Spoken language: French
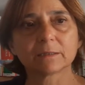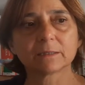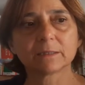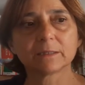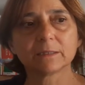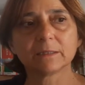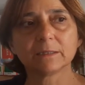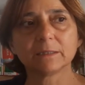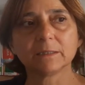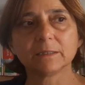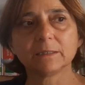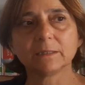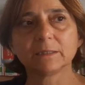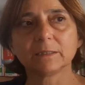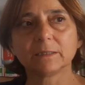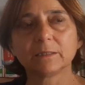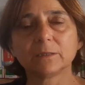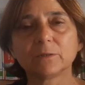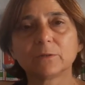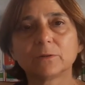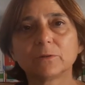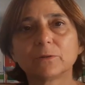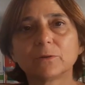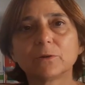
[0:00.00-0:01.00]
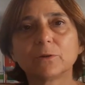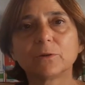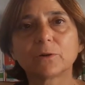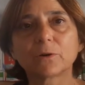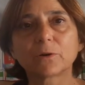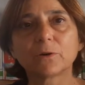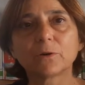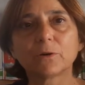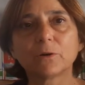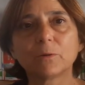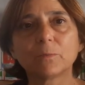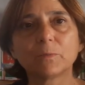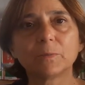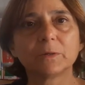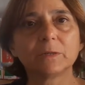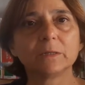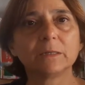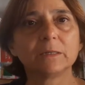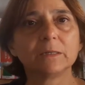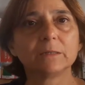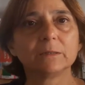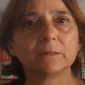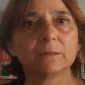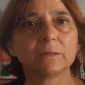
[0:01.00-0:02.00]
qui, ont l'Europe,
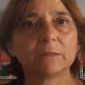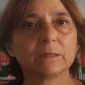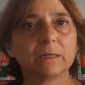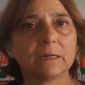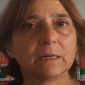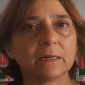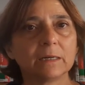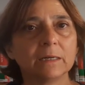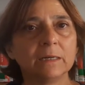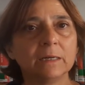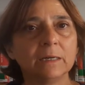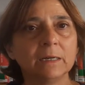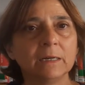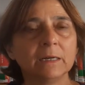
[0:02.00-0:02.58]
la,